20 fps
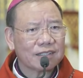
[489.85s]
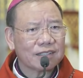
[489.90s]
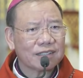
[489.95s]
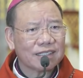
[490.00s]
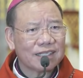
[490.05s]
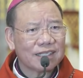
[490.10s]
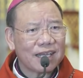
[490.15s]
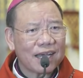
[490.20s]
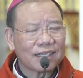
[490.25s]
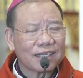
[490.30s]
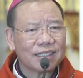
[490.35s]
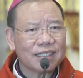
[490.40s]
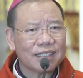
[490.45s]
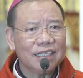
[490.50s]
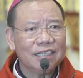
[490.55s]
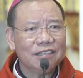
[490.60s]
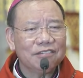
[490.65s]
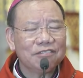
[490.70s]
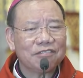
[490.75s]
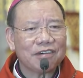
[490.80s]
xác
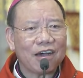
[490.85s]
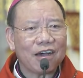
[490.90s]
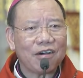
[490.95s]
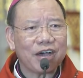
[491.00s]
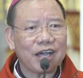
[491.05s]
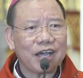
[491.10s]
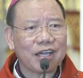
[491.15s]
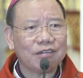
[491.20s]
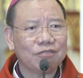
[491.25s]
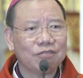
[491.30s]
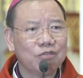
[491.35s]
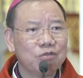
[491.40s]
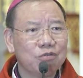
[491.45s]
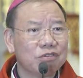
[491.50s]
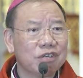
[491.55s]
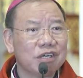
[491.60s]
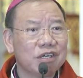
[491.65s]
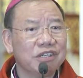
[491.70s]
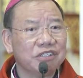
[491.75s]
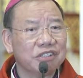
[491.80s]
tín vào hạnh phúc
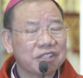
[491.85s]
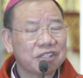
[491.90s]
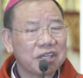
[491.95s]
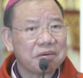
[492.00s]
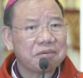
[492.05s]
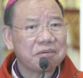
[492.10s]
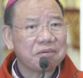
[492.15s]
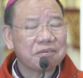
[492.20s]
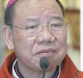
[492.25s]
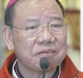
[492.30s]
đời sau.